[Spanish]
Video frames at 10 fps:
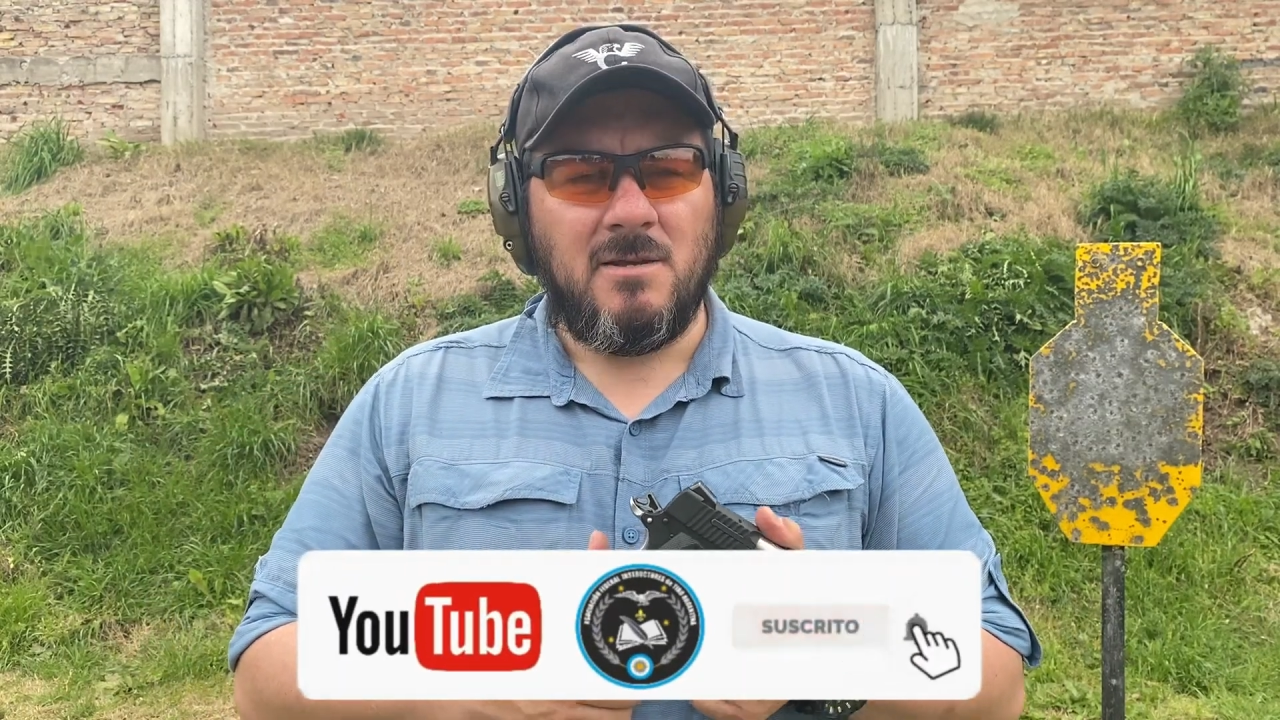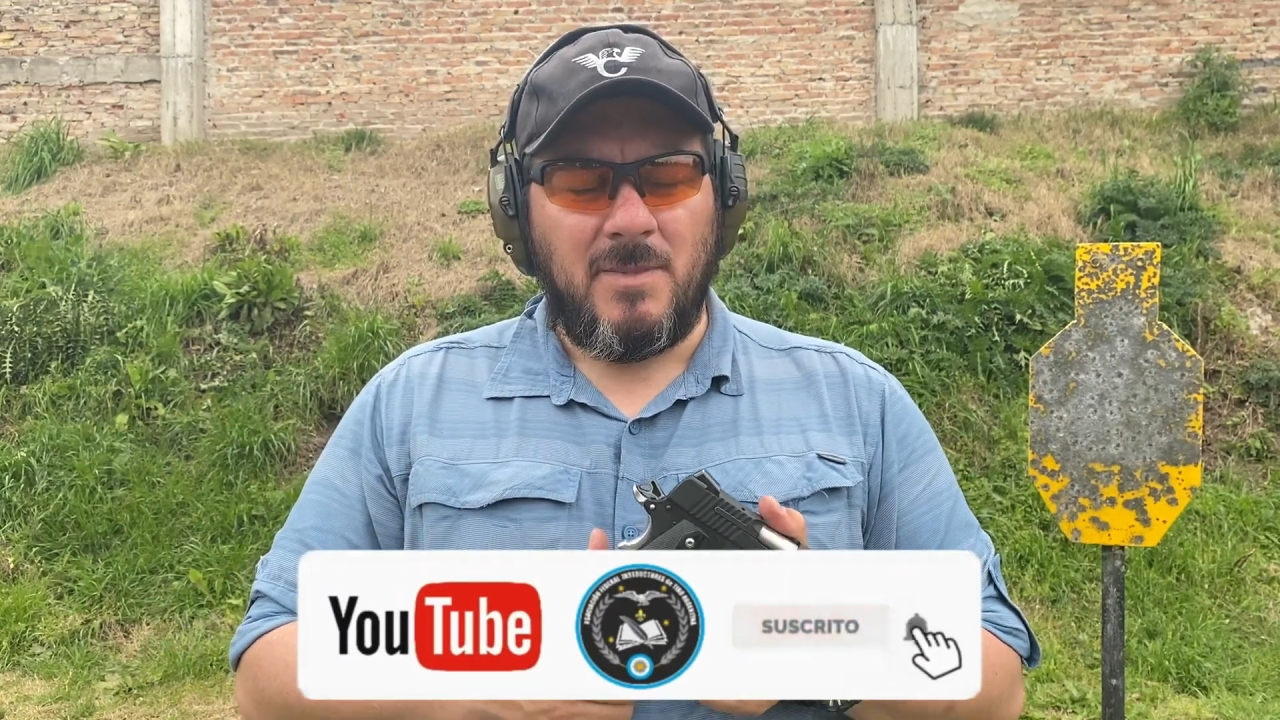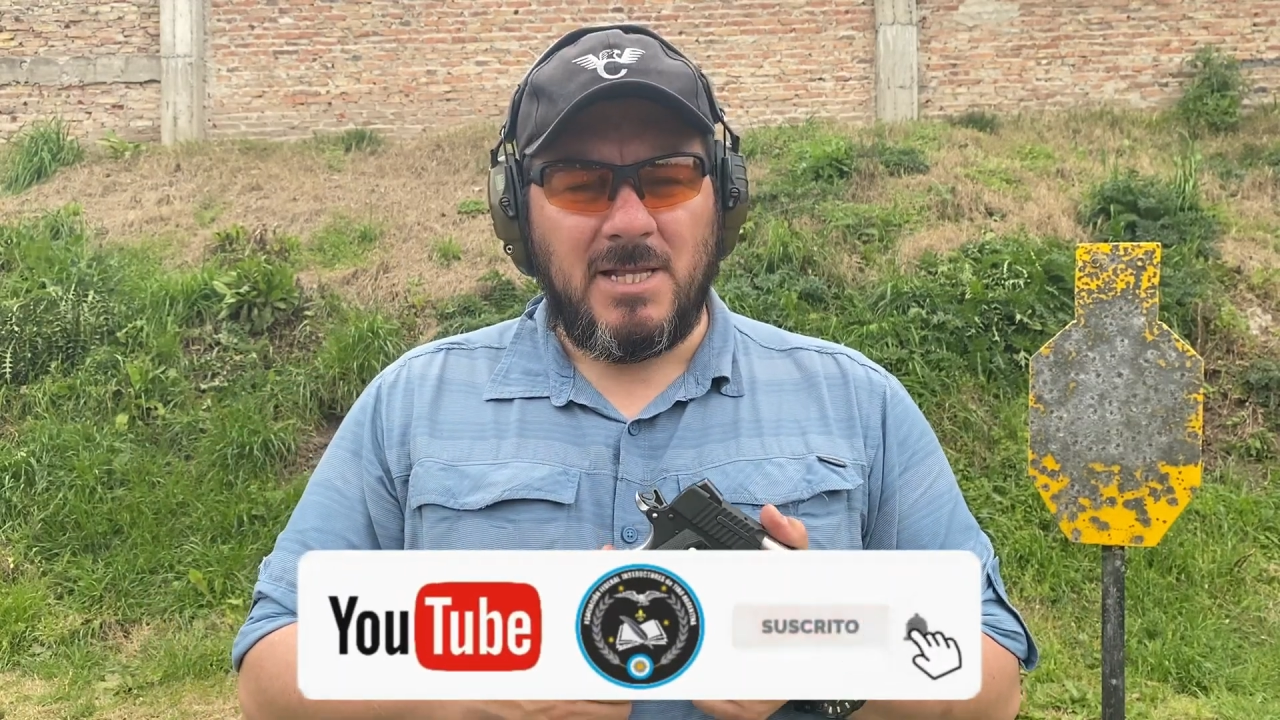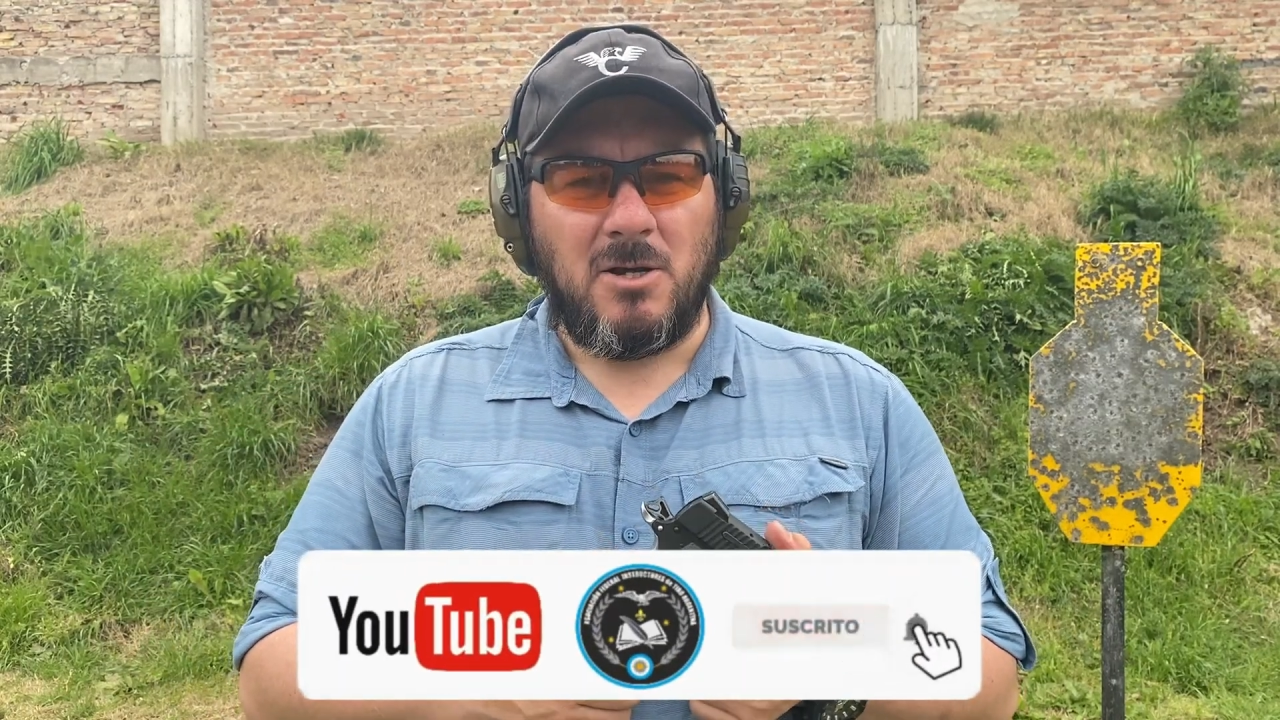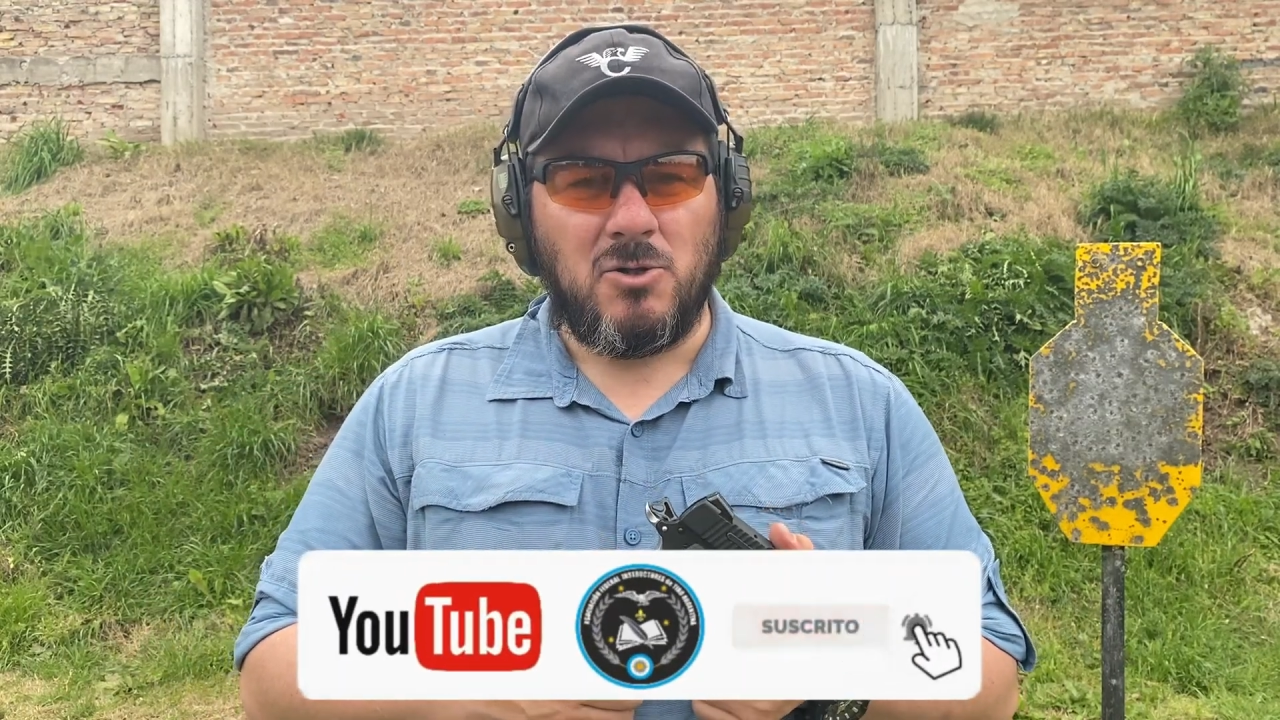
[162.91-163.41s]

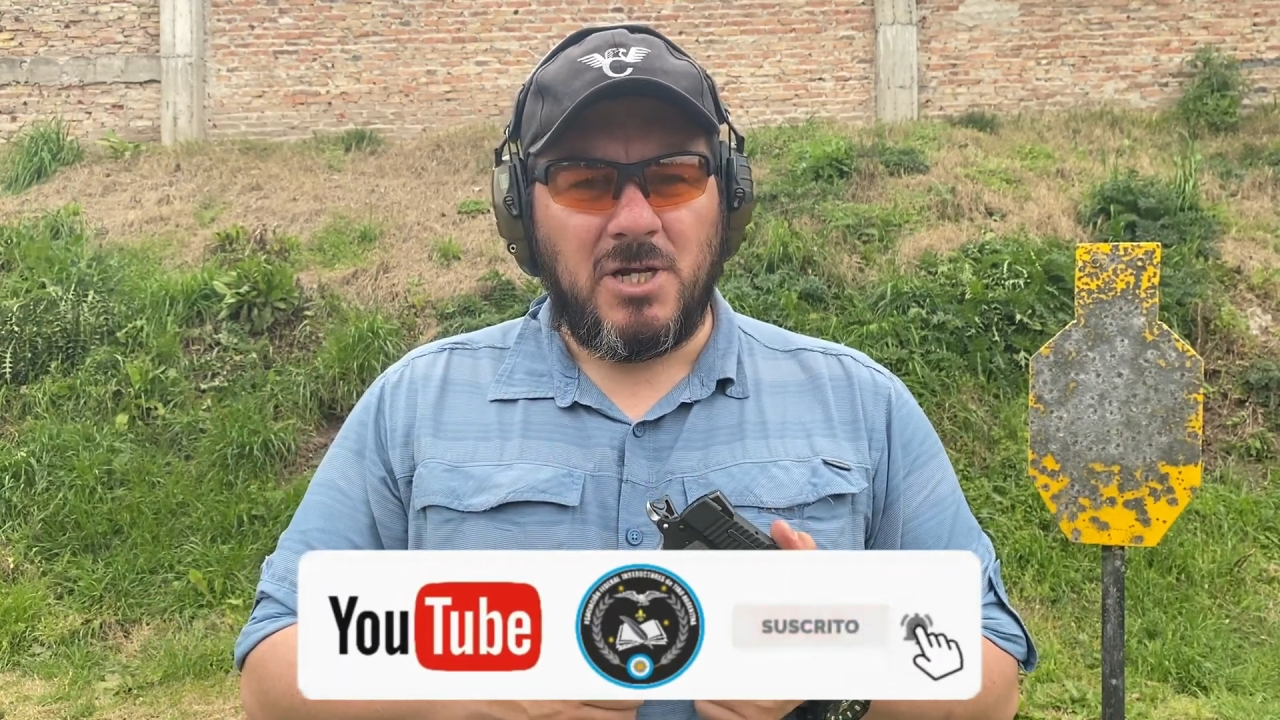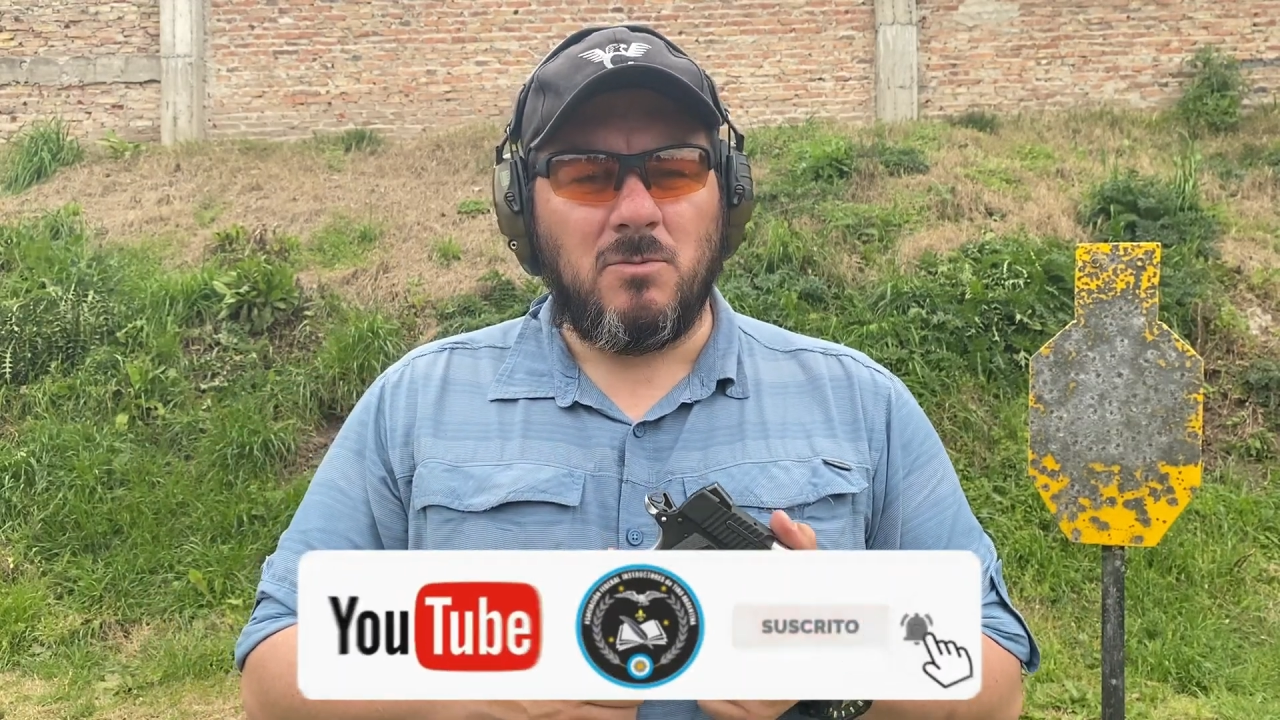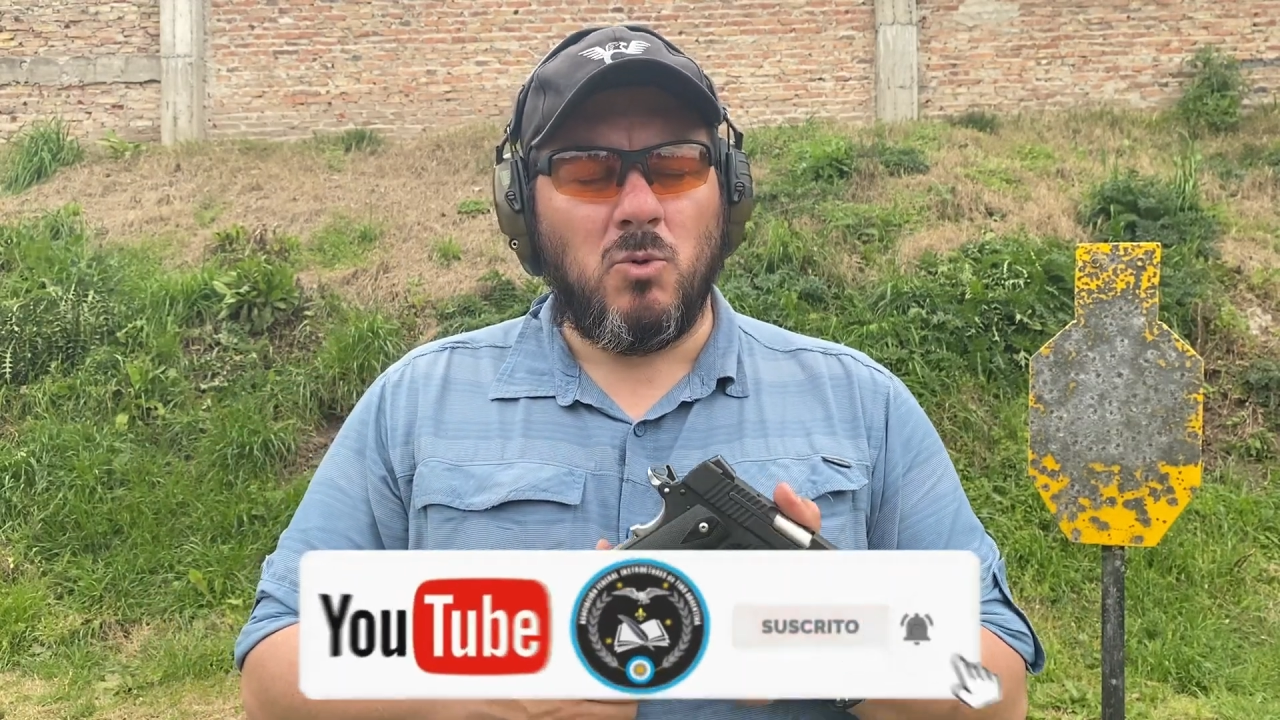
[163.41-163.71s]
Van a encontrar